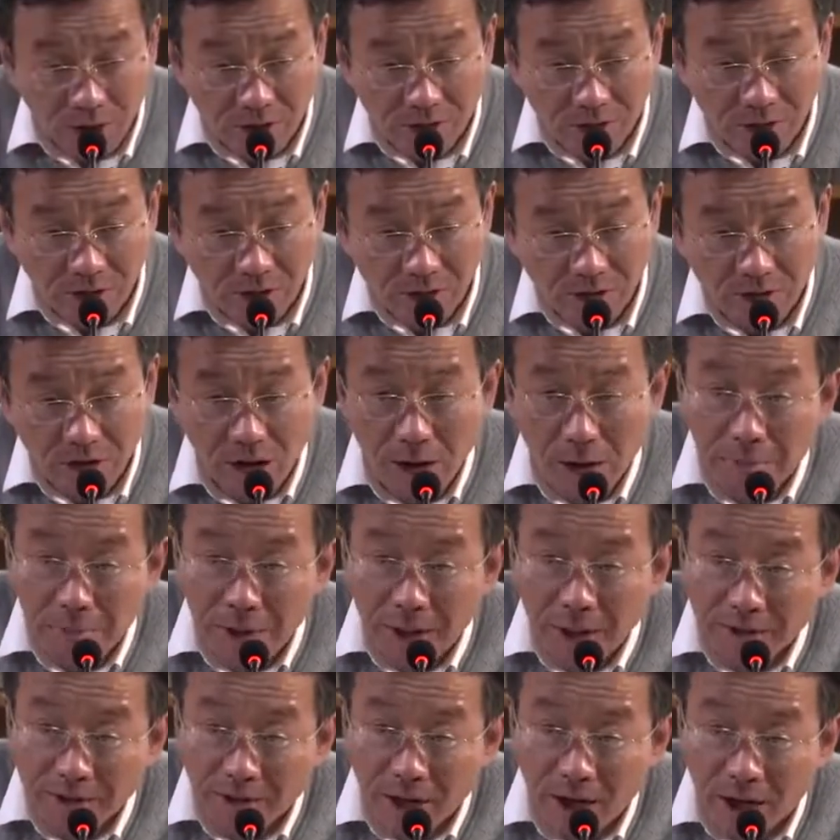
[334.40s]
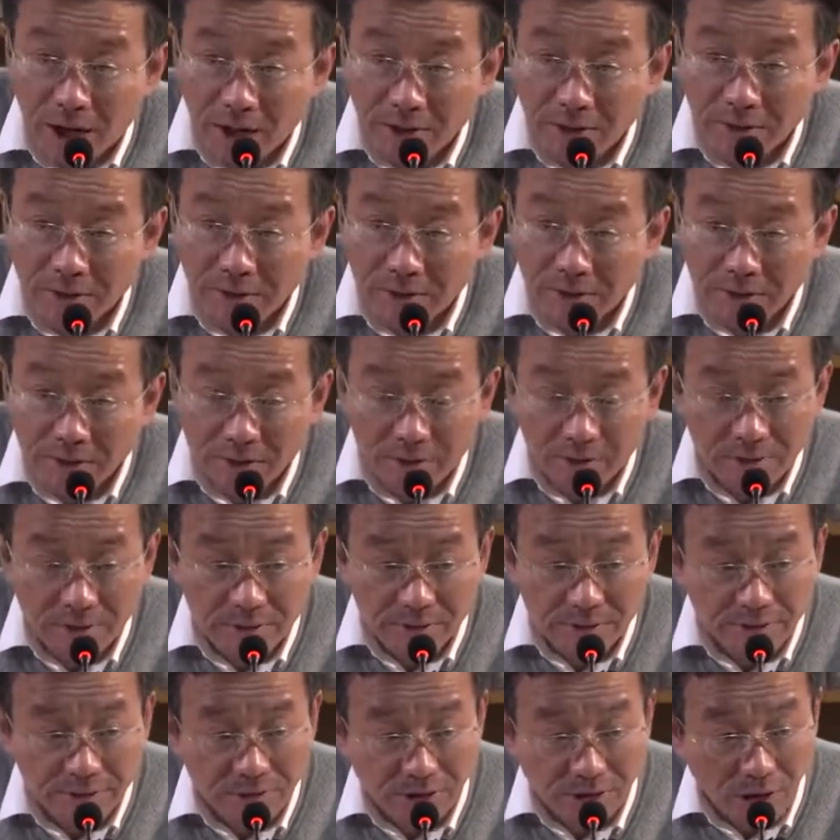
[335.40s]
力这个商品的
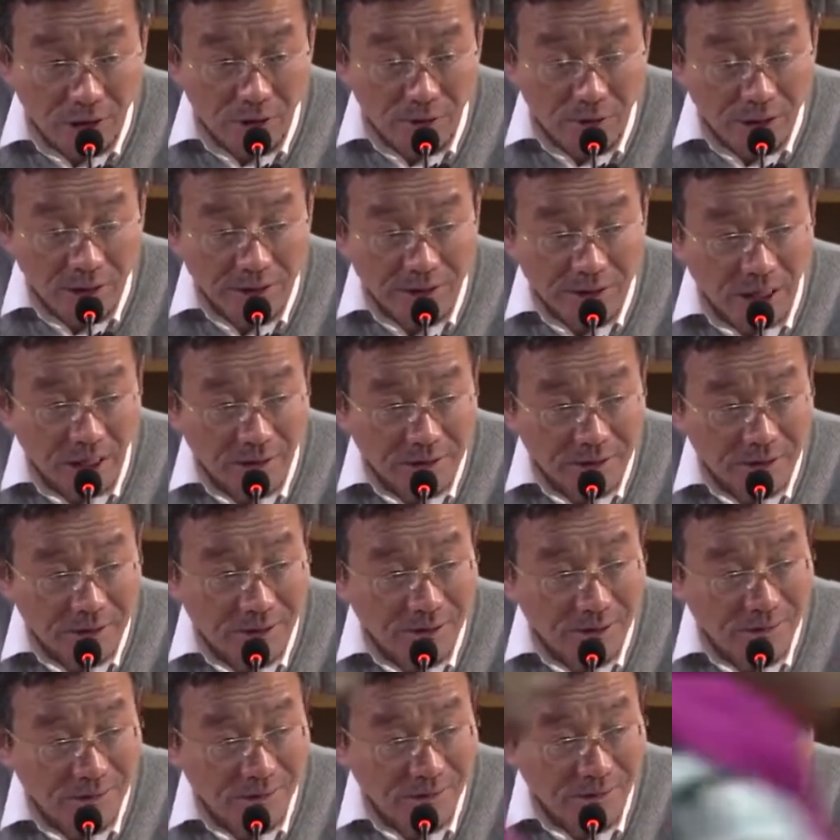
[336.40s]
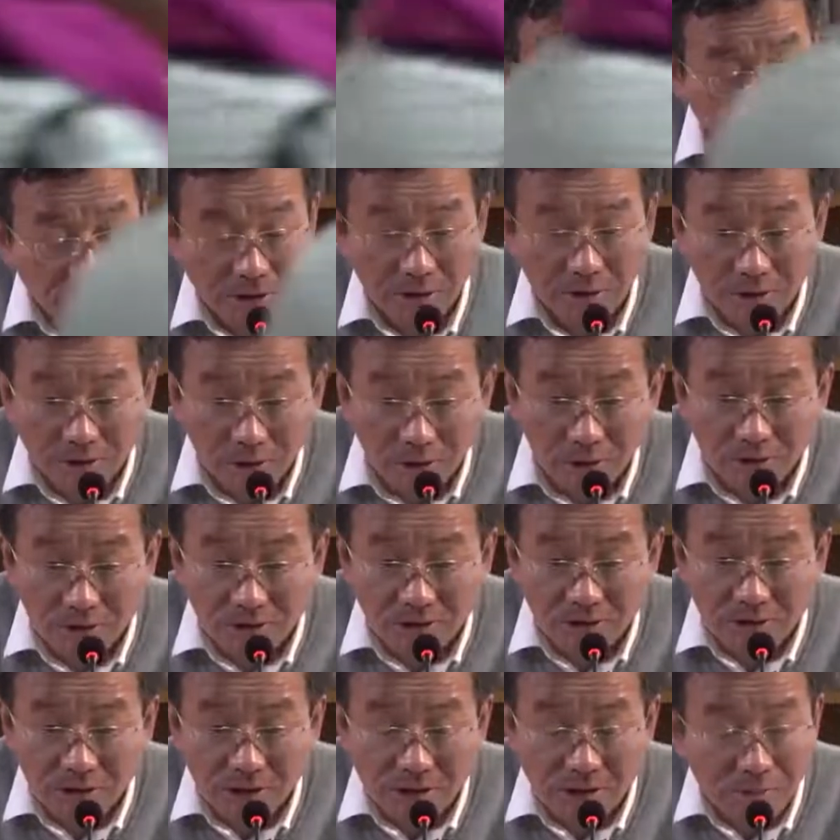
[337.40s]
交换价值及工
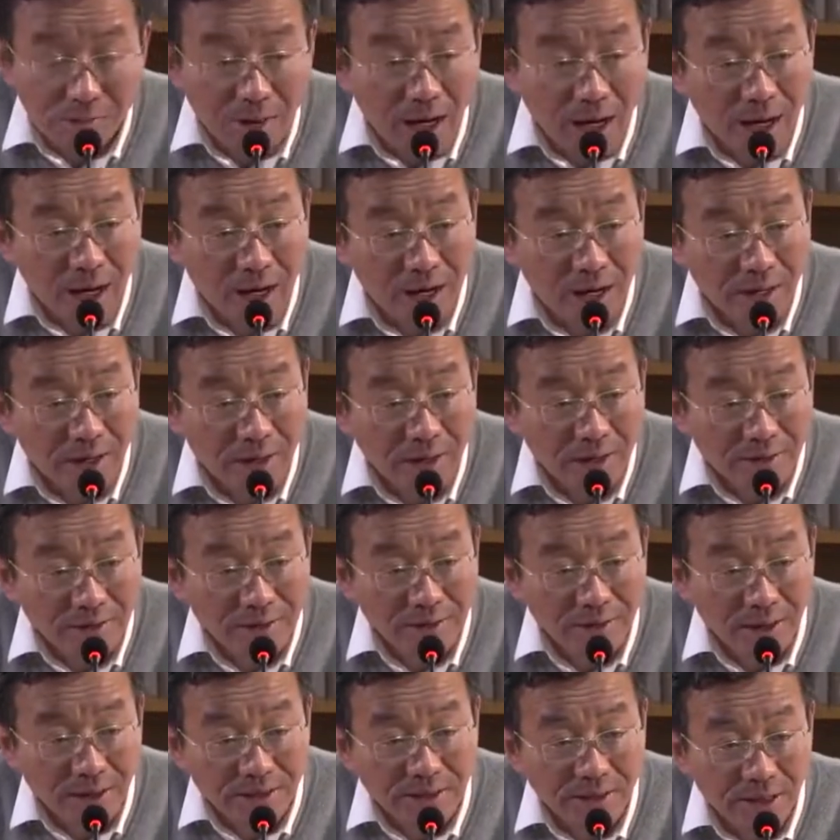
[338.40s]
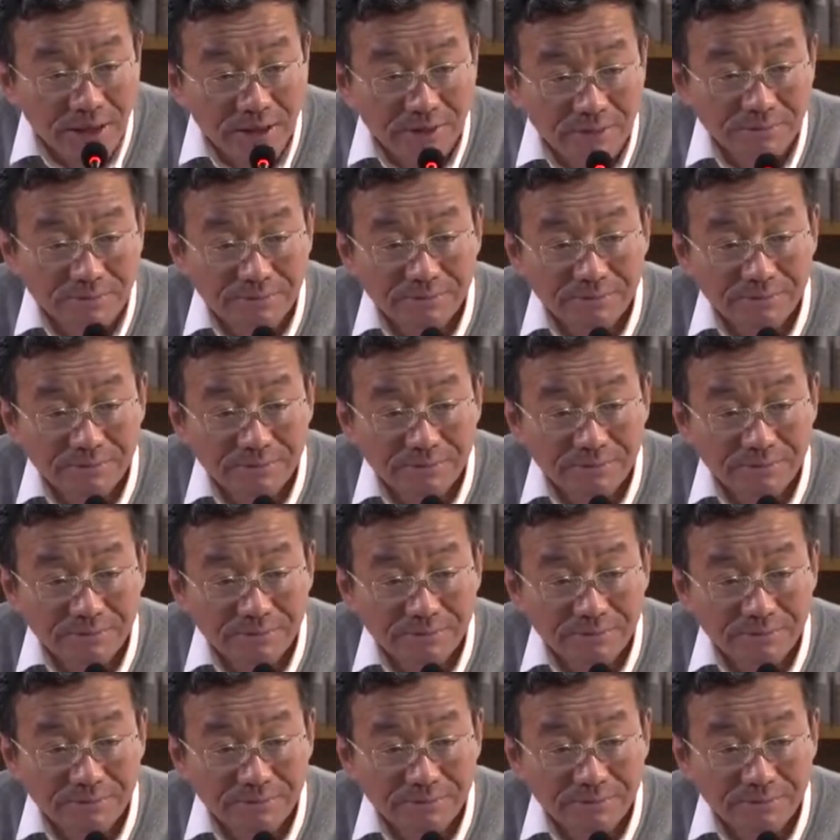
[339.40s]
资的什么界限？